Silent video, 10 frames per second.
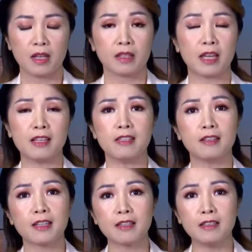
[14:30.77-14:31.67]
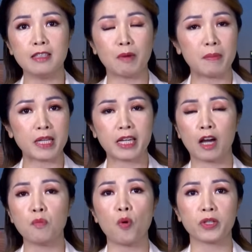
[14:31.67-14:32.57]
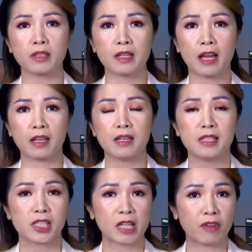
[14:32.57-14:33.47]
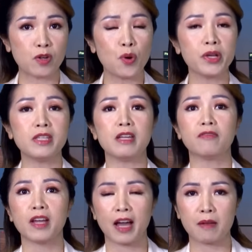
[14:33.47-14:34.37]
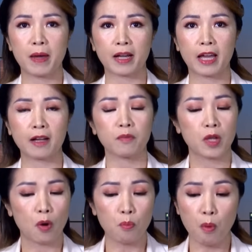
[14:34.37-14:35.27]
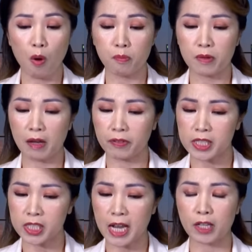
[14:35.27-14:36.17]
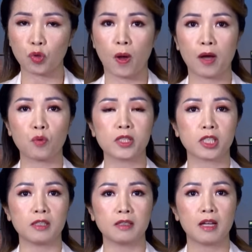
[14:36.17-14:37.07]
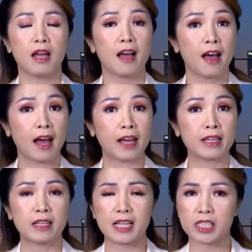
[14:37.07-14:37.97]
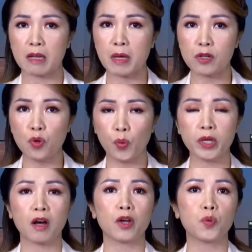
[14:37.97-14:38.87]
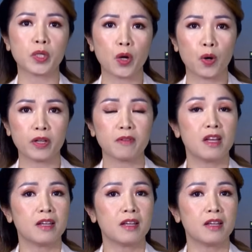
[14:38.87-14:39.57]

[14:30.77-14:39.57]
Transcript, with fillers: Thì những cái người mà bị cáo buộc như thế này sẽ phải đối diện với hai bản án. Một là phải ra tòa quân sự, hai là sẽ bị đuổi khỏi quân đội.